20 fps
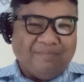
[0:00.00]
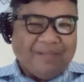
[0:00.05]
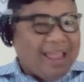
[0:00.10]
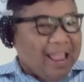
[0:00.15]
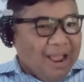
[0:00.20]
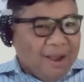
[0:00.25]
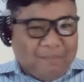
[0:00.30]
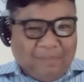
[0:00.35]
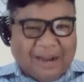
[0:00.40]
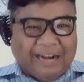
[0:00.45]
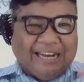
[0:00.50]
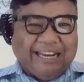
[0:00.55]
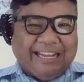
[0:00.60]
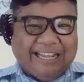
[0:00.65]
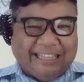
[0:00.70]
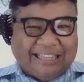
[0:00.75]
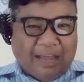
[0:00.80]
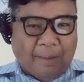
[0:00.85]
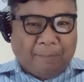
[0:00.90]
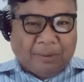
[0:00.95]
Mari kita
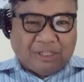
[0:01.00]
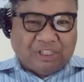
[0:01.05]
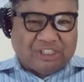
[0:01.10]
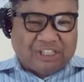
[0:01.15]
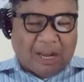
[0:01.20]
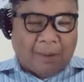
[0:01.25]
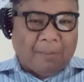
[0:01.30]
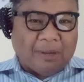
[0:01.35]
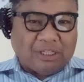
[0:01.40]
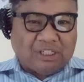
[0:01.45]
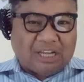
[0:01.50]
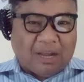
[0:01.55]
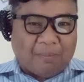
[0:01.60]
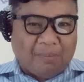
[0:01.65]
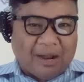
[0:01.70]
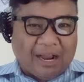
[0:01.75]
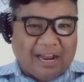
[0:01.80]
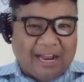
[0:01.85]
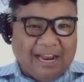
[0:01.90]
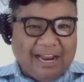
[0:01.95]
bersama-sama
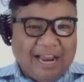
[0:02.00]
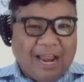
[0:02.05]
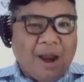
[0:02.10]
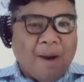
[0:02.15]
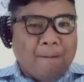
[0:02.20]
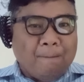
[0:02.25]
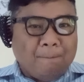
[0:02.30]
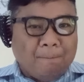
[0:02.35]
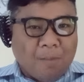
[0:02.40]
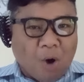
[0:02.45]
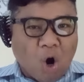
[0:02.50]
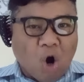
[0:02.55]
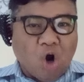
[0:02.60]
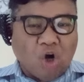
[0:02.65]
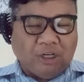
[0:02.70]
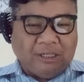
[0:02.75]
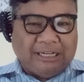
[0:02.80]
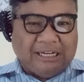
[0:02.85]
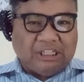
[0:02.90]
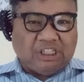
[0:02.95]
mohon
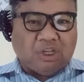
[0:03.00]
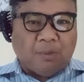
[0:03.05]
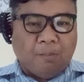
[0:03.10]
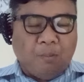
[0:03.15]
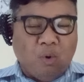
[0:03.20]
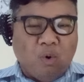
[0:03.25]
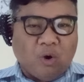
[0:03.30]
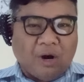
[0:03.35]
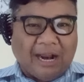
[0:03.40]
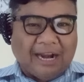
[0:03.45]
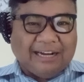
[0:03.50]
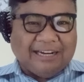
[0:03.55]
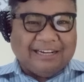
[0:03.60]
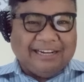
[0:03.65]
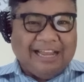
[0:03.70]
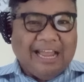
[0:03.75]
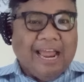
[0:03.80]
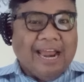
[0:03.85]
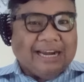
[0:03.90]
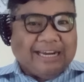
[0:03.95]
disembuhkan,
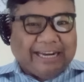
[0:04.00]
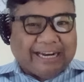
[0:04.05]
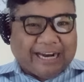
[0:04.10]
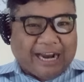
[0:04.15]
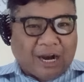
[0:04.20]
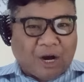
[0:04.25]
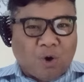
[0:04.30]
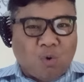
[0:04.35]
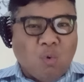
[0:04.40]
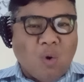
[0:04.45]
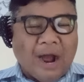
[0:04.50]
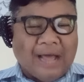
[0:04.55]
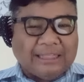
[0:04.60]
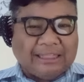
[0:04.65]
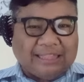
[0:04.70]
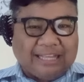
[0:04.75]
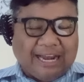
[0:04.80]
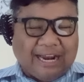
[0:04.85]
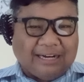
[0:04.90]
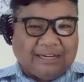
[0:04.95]

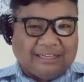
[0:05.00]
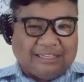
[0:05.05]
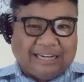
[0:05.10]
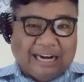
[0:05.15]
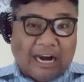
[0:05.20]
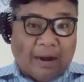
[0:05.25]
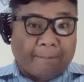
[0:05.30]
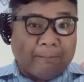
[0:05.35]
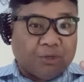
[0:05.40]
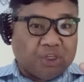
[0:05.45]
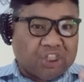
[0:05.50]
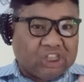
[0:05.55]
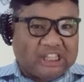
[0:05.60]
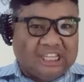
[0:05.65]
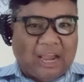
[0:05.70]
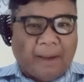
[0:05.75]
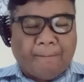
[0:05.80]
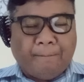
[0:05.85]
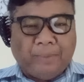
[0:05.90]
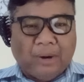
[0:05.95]
dikekuatkan dalam
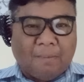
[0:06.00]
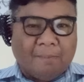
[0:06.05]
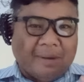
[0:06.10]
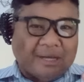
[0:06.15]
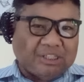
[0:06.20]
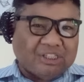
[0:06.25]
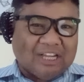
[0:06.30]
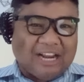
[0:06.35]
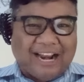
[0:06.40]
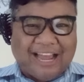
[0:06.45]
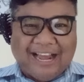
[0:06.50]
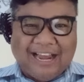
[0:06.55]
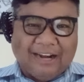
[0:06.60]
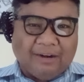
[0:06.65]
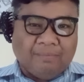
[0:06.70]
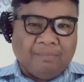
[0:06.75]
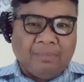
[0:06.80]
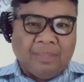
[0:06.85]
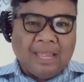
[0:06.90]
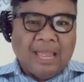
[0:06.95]
setiap permasalahan.
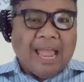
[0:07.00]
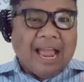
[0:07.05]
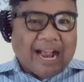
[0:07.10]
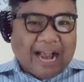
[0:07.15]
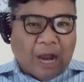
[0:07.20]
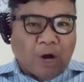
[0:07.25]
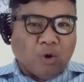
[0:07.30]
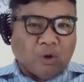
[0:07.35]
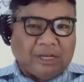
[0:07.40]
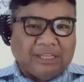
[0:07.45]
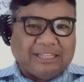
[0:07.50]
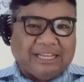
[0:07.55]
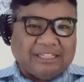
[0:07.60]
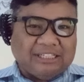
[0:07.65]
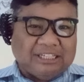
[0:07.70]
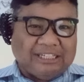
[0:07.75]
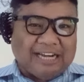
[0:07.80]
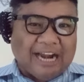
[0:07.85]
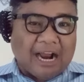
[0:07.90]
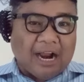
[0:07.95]
Kalau kita
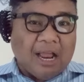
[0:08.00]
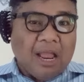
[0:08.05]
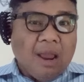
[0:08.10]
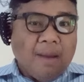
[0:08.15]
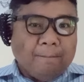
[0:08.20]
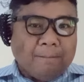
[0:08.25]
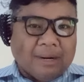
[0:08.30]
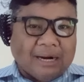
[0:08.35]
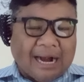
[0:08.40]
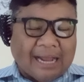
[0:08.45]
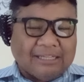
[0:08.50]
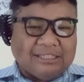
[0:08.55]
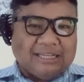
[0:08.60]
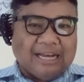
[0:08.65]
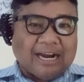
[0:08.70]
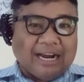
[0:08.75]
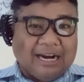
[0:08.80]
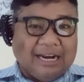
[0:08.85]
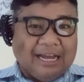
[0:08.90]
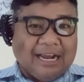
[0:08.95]
sedang merasa
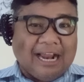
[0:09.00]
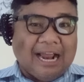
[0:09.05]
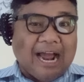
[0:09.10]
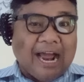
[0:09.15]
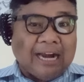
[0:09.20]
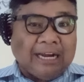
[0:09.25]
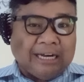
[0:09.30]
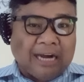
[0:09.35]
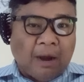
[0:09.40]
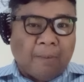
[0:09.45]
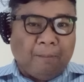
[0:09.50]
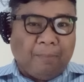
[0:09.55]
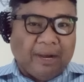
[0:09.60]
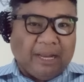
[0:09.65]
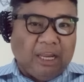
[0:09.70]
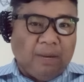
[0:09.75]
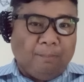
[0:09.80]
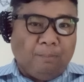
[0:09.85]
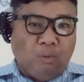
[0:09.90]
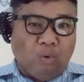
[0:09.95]
kelegaan dan
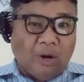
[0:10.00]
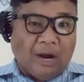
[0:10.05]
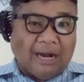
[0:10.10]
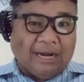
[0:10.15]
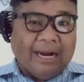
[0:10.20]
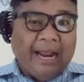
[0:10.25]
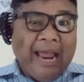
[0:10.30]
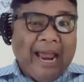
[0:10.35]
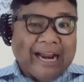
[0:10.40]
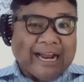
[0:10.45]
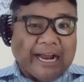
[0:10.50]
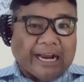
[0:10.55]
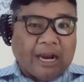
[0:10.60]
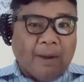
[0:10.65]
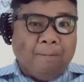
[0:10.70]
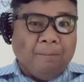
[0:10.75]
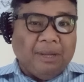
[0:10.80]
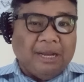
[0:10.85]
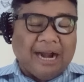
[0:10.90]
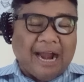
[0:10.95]
penghiburan,
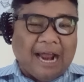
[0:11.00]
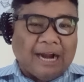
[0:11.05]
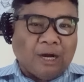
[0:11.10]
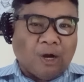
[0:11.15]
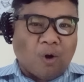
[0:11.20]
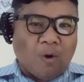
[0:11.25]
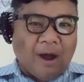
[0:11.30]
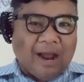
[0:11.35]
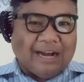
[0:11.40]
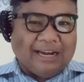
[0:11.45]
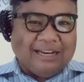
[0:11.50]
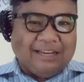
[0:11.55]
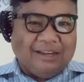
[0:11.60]
kegembiraan rohani,